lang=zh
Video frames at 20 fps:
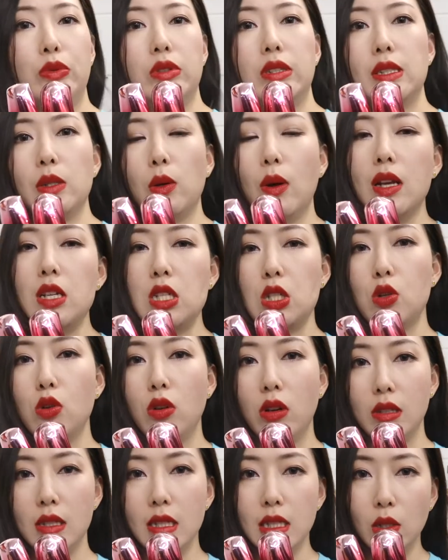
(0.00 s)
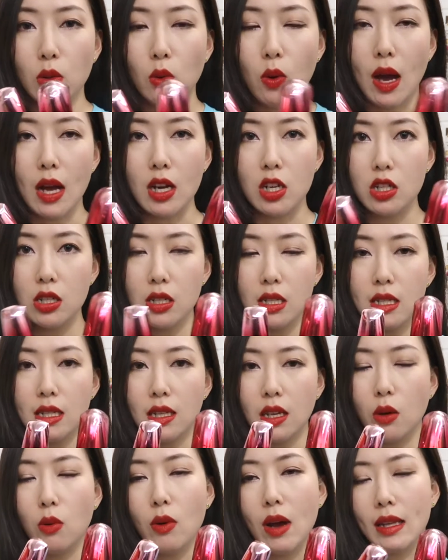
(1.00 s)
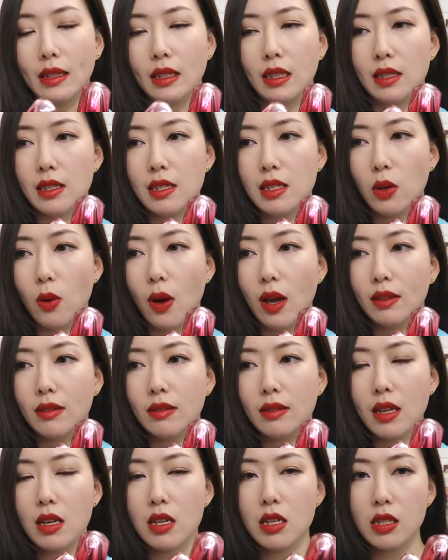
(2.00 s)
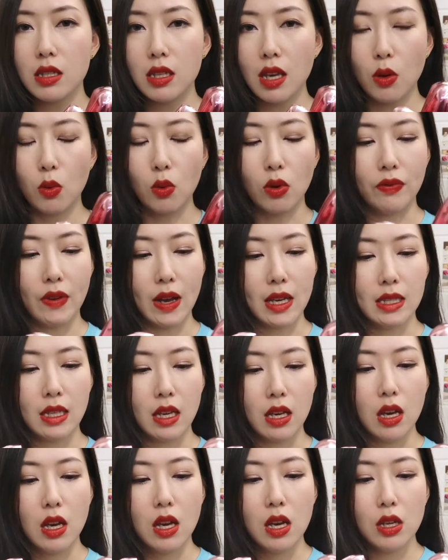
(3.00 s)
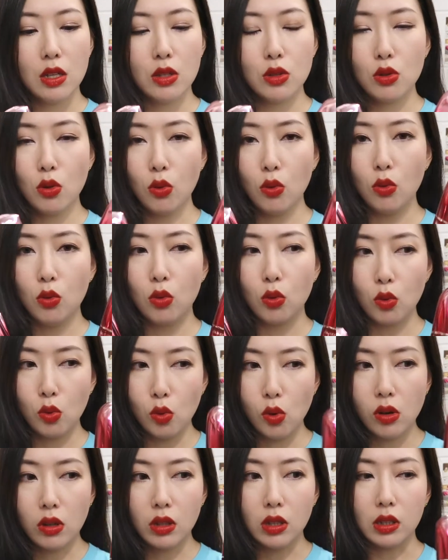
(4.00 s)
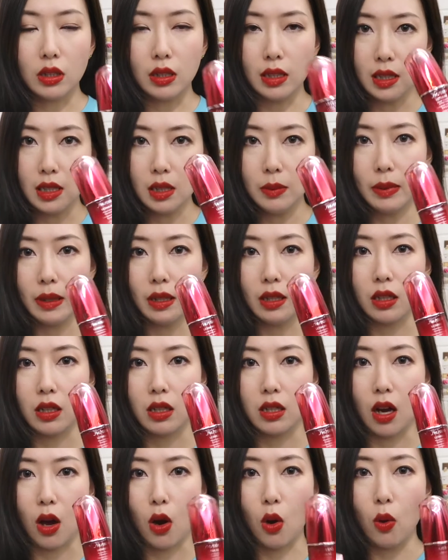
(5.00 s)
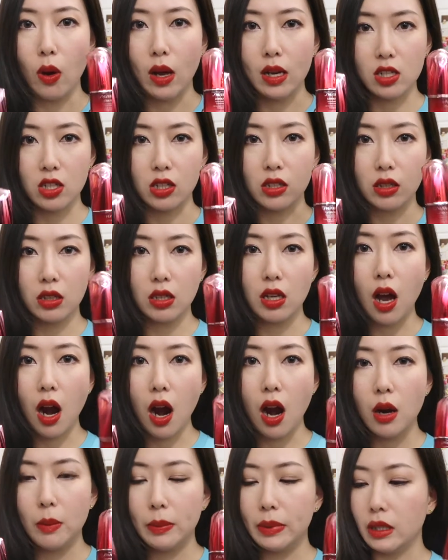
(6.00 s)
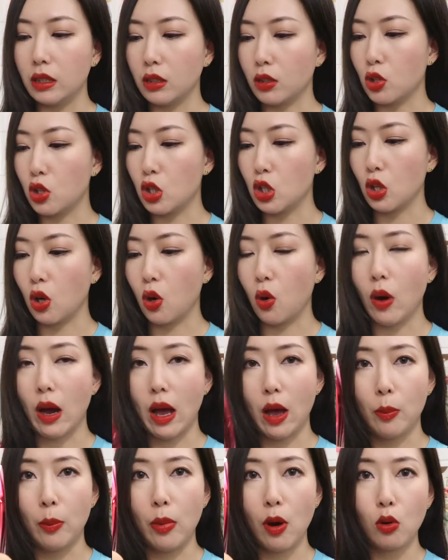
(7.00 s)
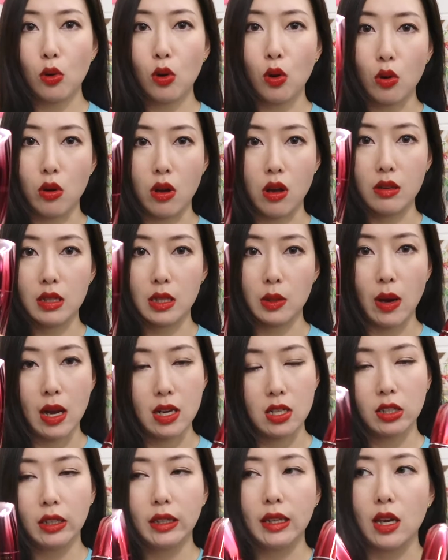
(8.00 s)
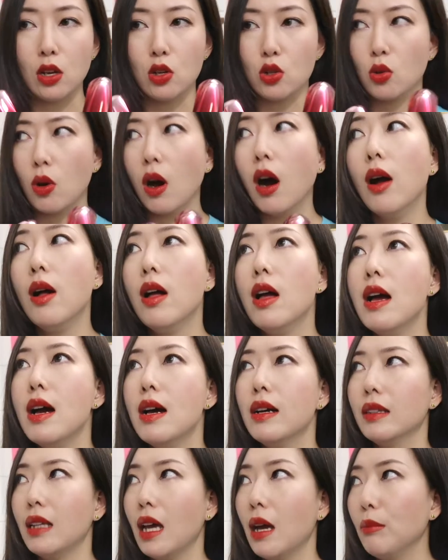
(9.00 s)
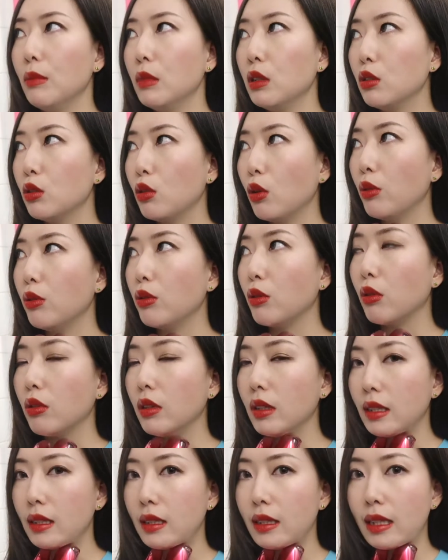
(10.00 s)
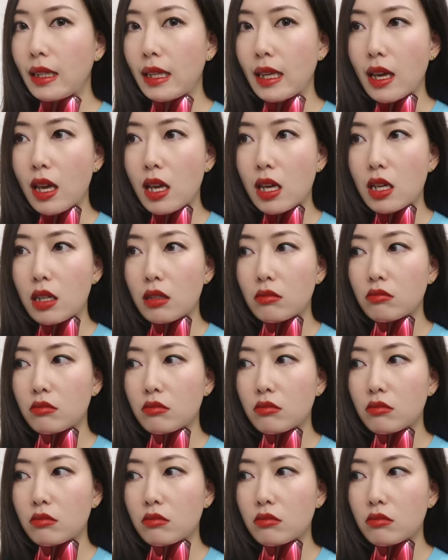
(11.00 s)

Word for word: 不喜欢这个红药精华？之前我还挺喜欢的，但是在我发现用过了第一瓶，然后换成第二瓶的时候，还有包括红药精华这个眼霜，他们都有一点。